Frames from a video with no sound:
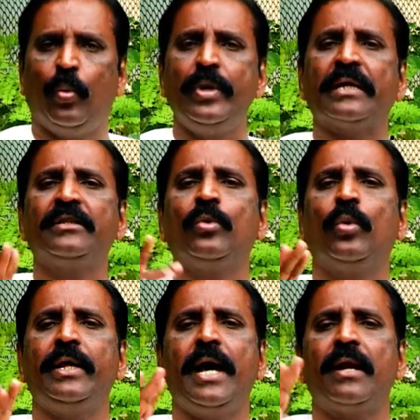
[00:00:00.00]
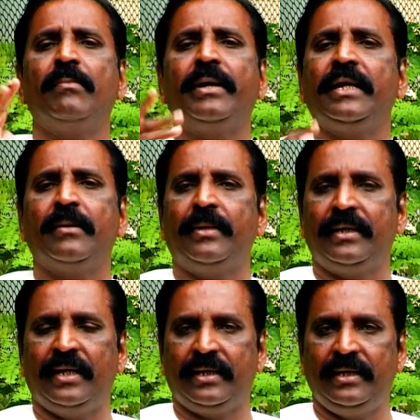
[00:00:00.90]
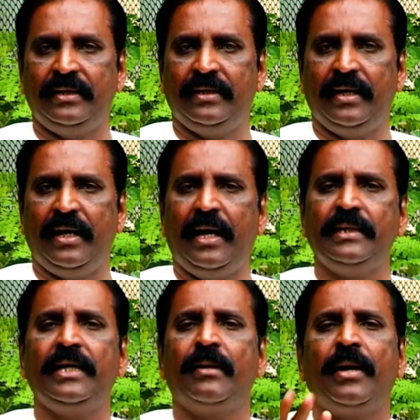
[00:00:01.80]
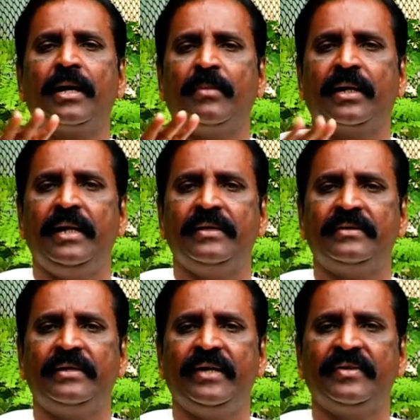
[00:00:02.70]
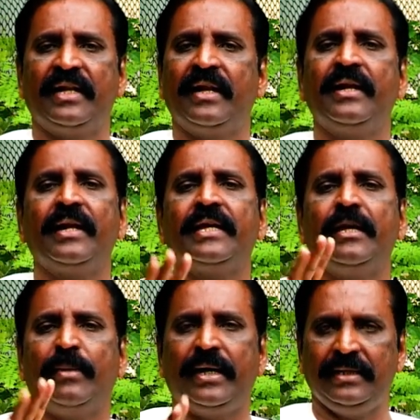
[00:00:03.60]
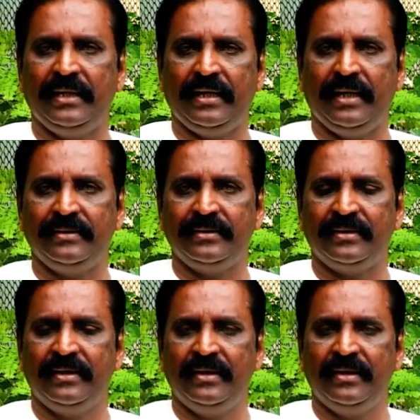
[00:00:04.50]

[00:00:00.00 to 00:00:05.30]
உயர்ந்த நூலை யாரும் படிக்க மாட்டார்கள் அதிகமான மக்களை சென்றடைவது நல்ல இலக்கியமாக இருக்காது